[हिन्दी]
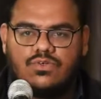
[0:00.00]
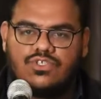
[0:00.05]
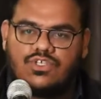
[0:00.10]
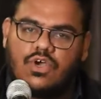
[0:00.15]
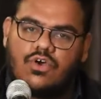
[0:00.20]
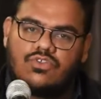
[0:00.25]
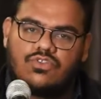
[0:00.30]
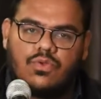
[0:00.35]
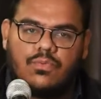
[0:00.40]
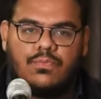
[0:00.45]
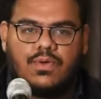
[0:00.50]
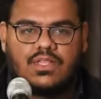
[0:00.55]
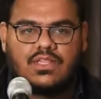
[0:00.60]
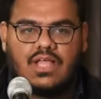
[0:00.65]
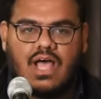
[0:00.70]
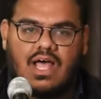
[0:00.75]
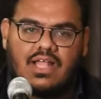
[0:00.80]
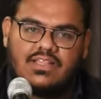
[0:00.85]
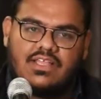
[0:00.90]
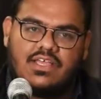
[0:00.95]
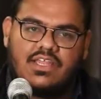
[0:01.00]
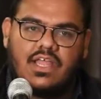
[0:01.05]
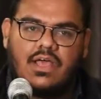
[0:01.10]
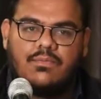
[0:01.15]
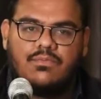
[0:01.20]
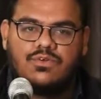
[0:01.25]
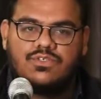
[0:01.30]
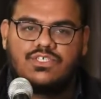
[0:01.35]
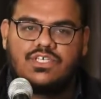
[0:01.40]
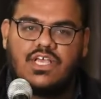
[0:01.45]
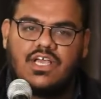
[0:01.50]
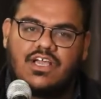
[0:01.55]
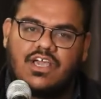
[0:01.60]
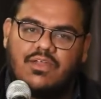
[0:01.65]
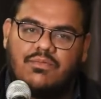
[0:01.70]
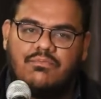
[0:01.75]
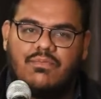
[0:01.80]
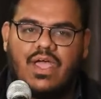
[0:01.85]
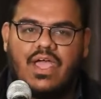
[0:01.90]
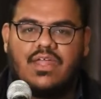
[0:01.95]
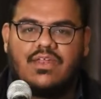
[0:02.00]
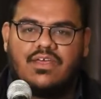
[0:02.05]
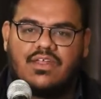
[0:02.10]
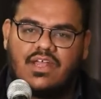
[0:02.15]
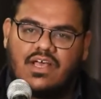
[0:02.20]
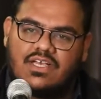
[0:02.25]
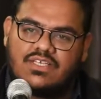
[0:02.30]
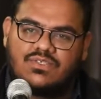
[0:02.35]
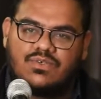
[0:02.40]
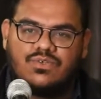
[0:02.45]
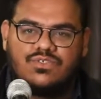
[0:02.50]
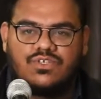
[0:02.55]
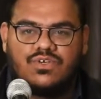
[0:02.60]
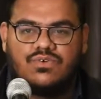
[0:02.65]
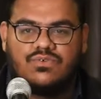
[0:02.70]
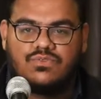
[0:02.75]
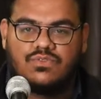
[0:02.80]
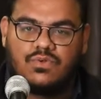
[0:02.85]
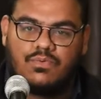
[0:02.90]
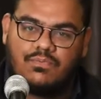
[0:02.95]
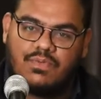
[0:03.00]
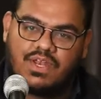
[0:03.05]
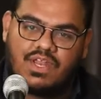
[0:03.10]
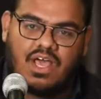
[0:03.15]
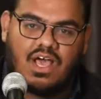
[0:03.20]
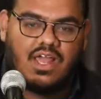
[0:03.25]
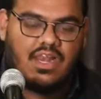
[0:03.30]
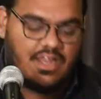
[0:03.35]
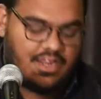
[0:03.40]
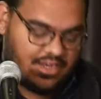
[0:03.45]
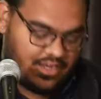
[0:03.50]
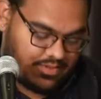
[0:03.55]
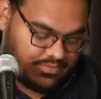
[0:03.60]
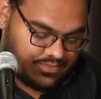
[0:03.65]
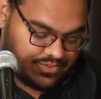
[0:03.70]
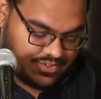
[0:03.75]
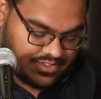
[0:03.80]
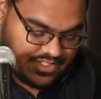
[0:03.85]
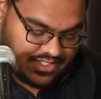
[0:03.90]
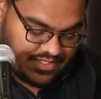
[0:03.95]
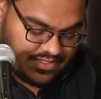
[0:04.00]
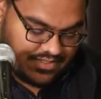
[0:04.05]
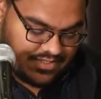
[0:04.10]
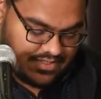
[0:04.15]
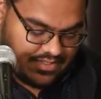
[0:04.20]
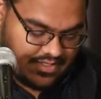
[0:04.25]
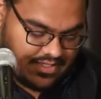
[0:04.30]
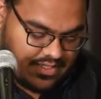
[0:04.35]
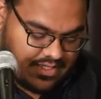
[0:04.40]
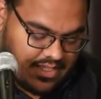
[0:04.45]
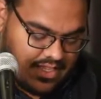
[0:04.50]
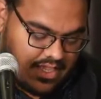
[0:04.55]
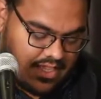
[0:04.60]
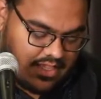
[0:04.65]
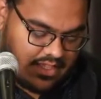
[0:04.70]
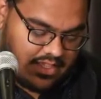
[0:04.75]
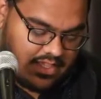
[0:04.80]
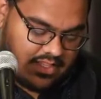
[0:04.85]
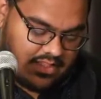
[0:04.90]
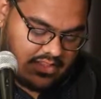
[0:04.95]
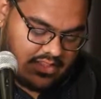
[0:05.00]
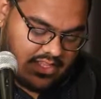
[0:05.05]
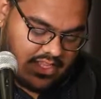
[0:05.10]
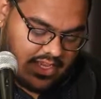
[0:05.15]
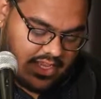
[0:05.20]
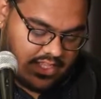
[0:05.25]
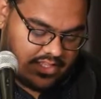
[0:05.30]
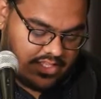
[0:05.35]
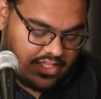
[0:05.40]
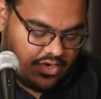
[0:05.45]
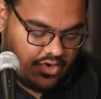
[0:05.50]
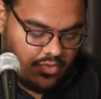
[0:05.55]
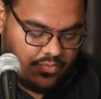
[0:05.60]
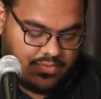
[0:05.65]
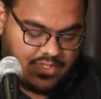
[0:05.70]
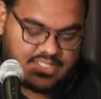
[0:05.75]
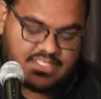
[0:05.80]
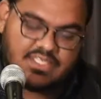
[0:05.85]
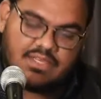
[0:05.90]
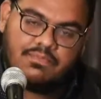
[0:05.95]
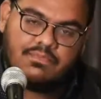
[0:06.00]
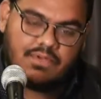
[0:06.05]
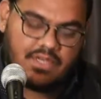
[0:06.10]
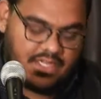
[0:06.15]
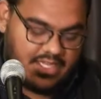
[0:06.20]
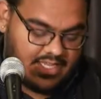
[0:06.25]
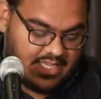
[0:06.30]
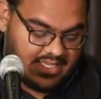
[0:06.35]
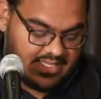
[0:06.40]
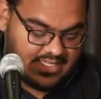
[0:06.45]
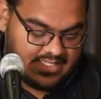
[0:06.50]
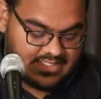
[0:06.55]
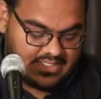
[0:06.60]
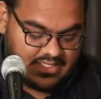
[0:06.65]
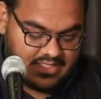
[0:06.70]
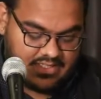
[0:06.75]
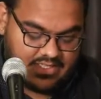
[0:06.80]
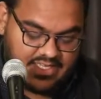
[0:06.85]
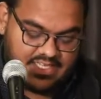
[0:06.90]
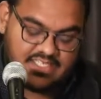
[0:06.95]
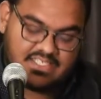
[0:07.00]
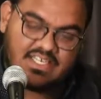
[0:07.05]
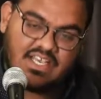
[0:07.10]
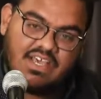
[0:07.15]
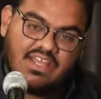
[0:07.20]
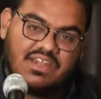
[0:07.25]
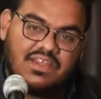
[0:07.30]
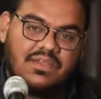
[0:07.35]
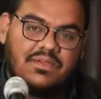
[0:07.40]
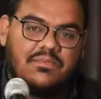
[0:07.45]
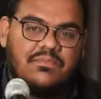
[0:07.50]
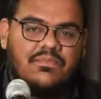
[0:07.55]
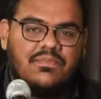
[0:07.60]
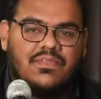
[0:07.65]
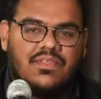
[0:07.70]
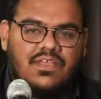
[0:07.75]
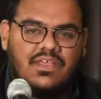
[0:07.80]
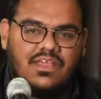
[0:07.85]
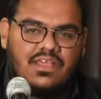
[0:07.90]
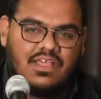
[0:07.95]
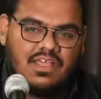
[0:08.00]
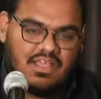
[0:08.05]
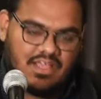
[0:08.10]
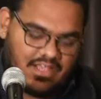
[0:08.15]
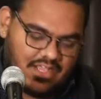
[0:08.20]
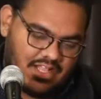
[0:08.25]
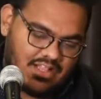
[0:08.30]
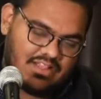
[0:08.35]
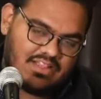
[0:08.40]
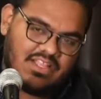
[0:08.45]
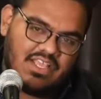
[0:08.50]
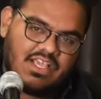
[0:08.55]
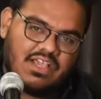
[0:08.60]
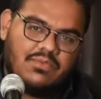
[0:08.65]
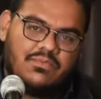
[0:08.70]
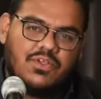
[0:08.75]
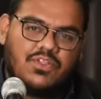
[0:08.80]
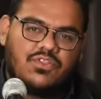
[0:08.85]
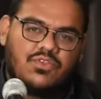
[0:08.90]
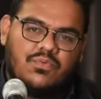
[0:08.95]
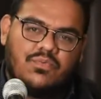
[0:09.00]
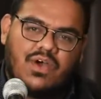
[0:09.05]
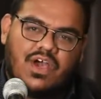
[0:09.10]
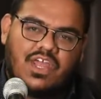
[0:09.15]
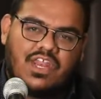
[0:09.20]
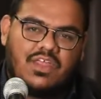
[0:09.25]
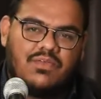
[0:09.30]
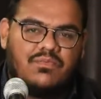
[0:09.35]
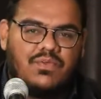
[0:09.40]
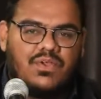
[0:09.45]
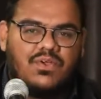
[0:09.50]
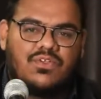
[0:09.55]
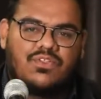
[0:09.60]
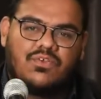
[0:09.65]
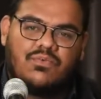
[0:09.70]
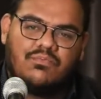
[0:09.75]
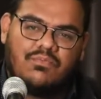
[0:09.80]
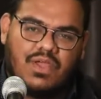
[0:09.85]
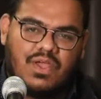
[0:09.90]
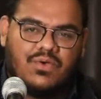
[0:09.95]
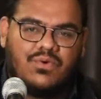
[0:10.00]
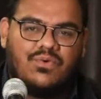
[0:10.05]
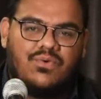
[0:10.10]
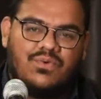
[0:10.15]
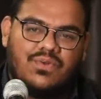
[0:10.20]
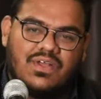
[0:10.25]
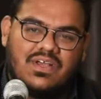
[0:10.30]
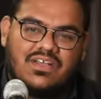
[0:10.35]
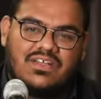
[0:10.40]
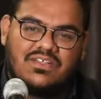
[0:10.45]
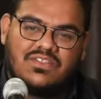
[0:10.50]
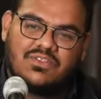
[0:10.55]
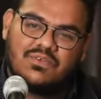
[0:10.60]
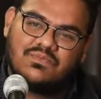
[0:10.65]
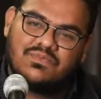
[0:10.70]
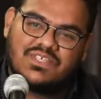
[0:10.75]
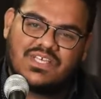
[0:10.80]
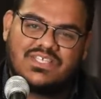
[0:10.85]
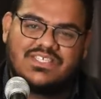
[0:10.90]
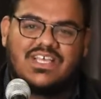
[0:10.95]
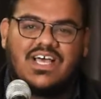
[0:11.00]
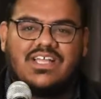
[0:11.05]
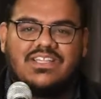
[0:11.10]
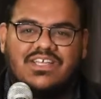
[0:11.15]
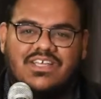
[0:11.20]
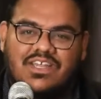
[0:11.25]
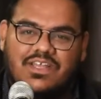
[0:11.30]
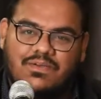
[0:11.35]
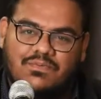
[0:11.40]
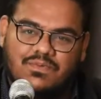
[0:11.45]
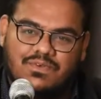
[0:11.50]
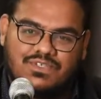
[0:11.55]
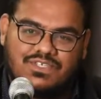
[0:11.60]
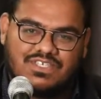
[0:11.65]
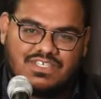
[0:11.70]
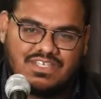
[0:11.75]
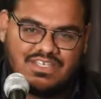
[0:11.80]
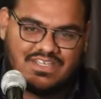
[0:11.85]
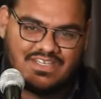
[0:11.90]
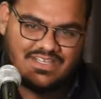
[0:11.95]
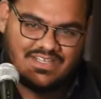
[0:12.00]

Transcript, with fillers: हो जाओ तो बता देना मुझे अगर मैं नाराज़ हो जाऊँ तो मना लेना मुझे गिनती के दिनों में सिमटी है ये ज़िंदगी सारी गलती कभी तुम्हारी भी हो तो मैं हूँ ना तुम सज़ा देना मुझे